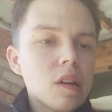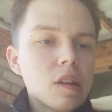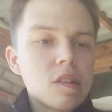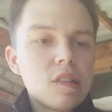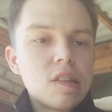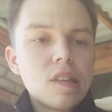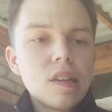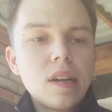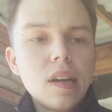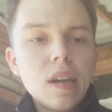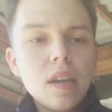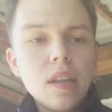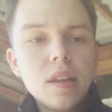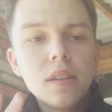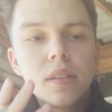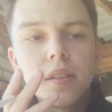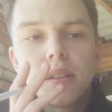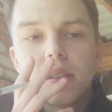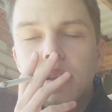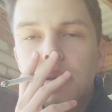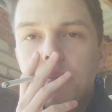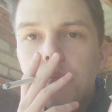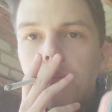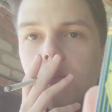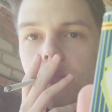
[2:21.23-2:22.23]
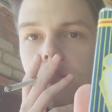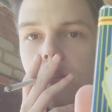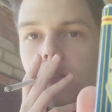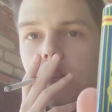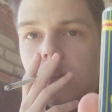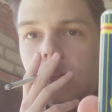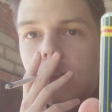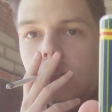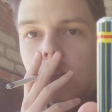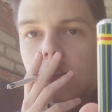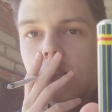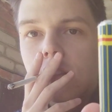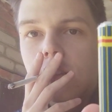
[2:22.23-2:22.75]
сигарилы.
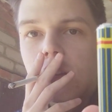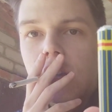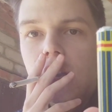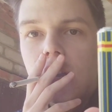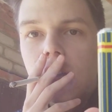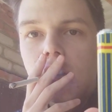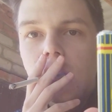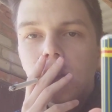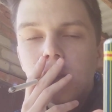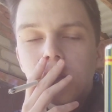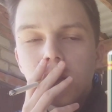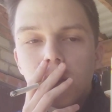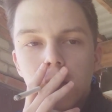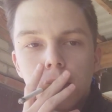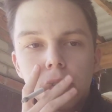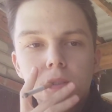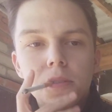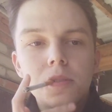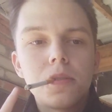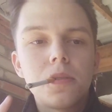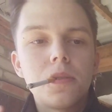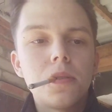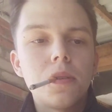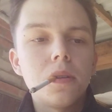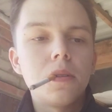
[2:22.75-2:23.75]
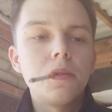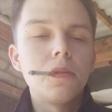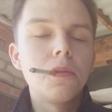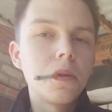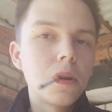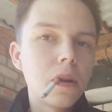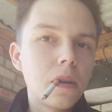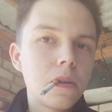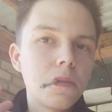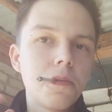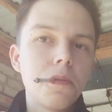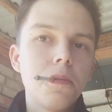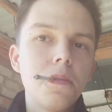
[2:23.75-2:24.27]
Написано это сигарилос но,
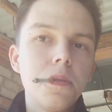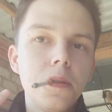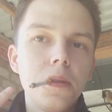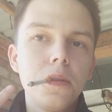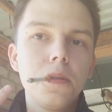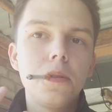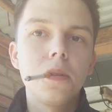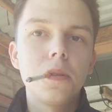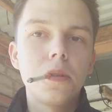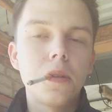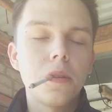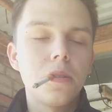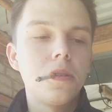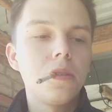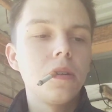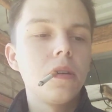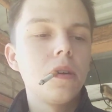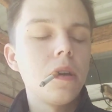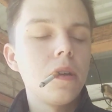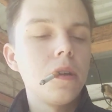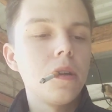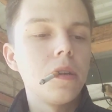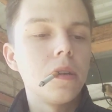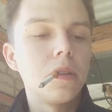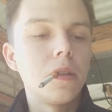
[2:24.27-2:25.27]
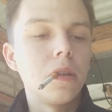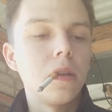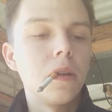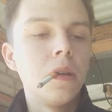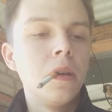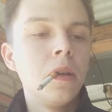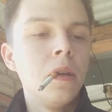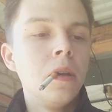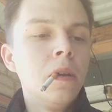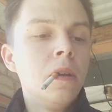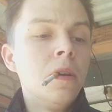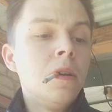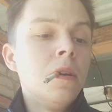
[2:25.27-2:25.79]
как вы видите, это сигарета.
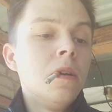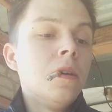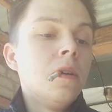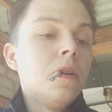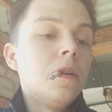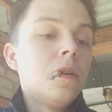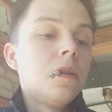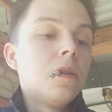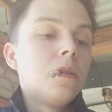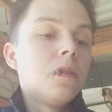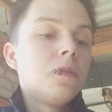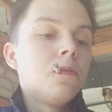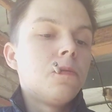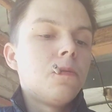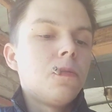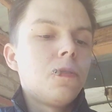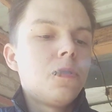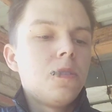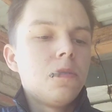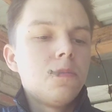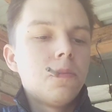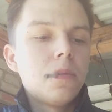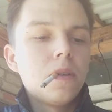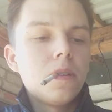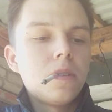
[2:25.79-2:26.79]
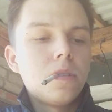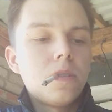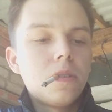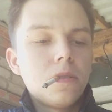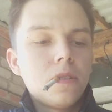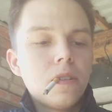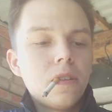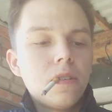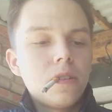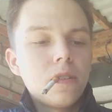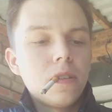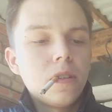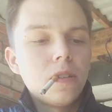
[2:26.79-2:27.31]
Ну, видимо, это,
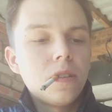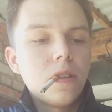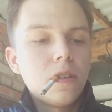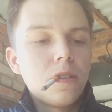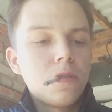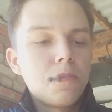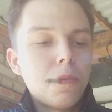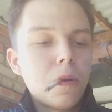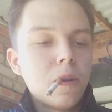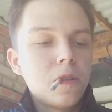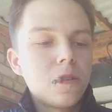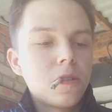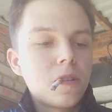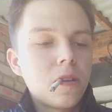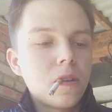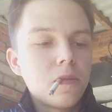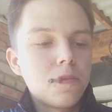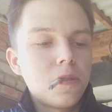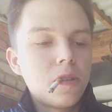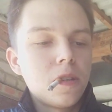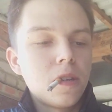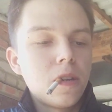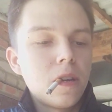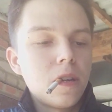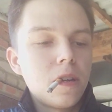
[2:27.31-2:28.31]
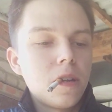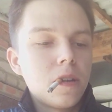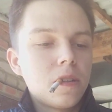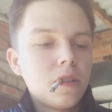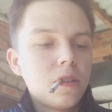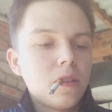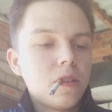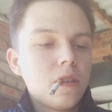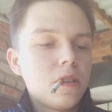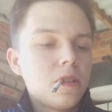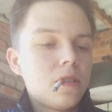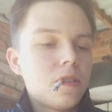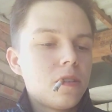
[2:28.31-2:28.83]
наверное, на испанском
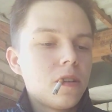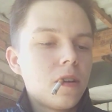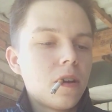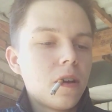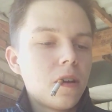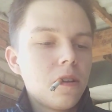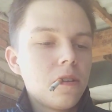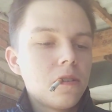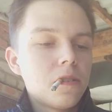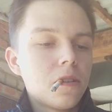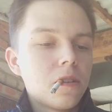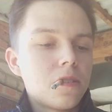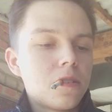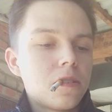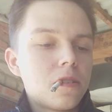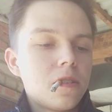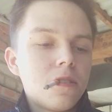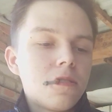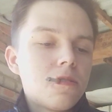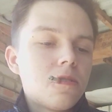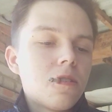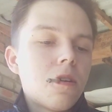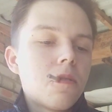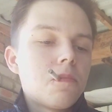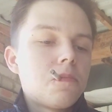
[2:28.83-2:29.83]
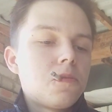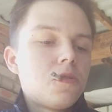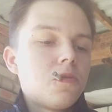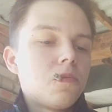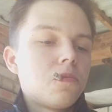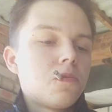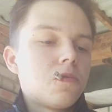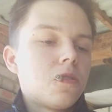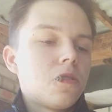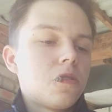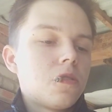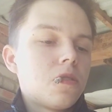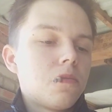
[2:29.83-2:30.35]
сигареты есть сигарилос. Не знаю,
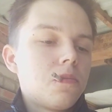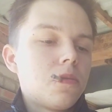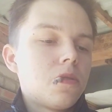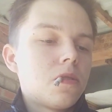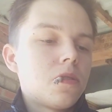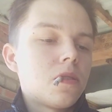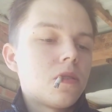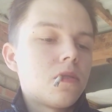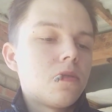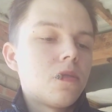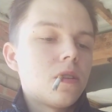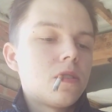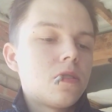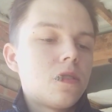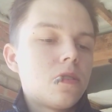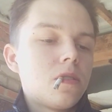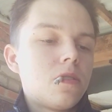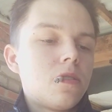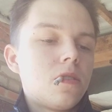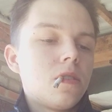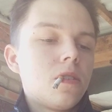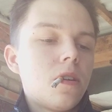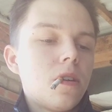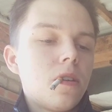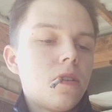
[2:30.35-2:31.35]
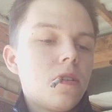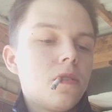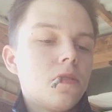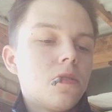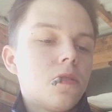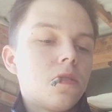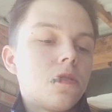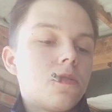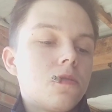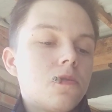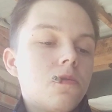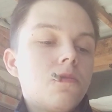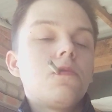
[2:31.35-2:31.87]
почему здесь написано 20
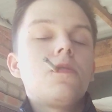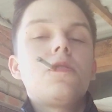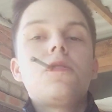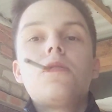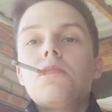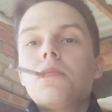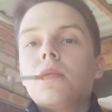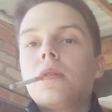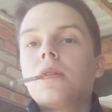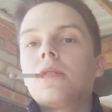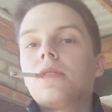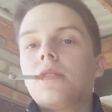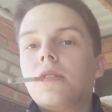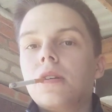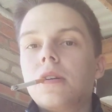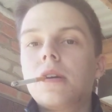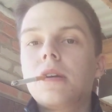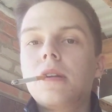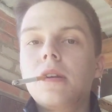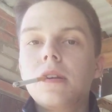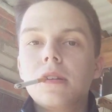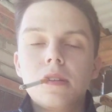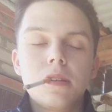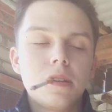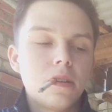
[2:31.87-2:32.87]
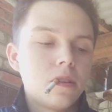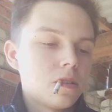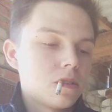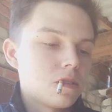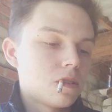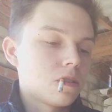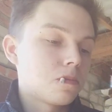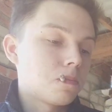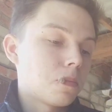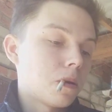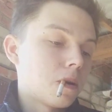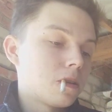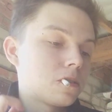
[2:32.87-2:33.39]
сигарилос, но, видимо, сигареты
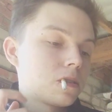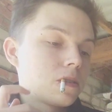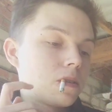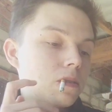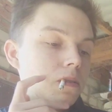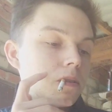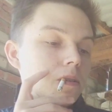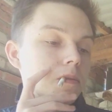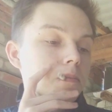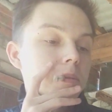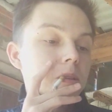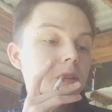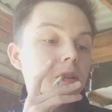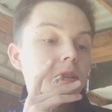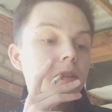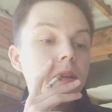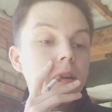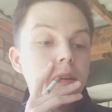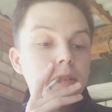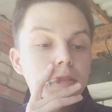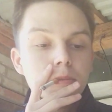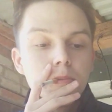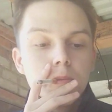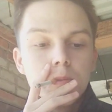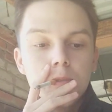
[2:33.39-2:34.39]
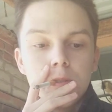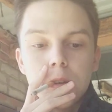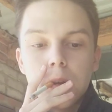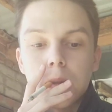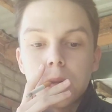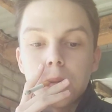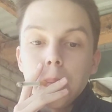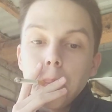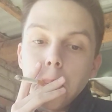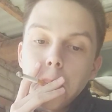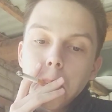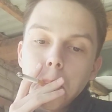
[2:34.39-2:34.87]
с испанского именно так звучат.